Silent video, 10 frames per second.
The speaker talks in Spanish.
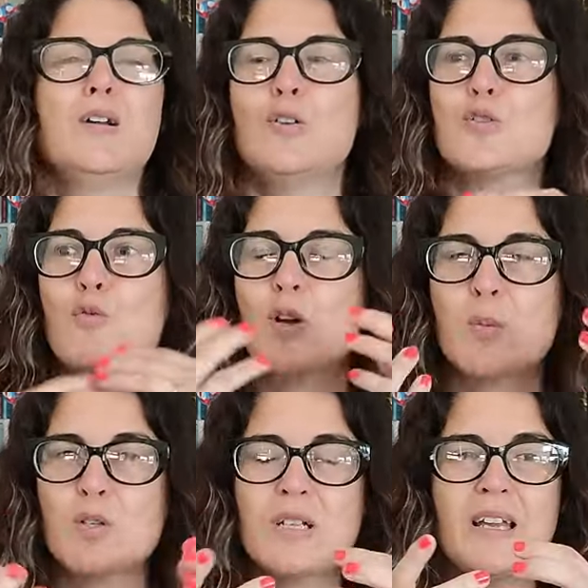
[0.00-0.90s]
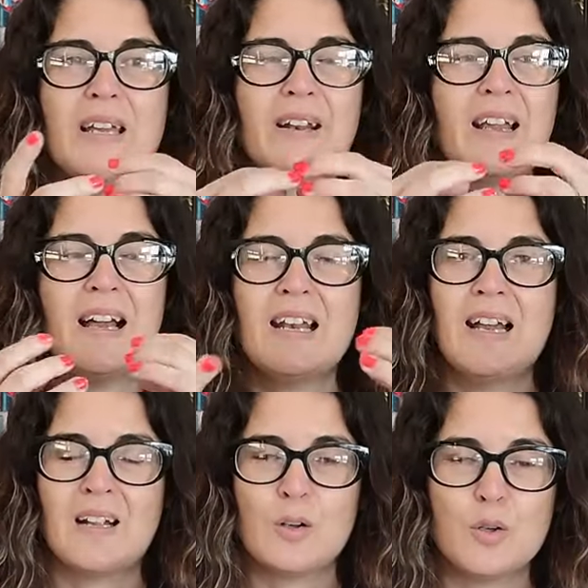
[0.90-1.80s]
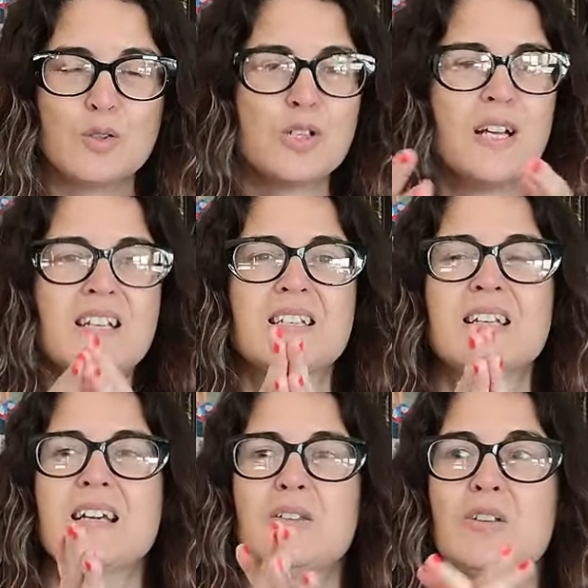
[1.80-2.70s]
los cuervos le regalan cosas,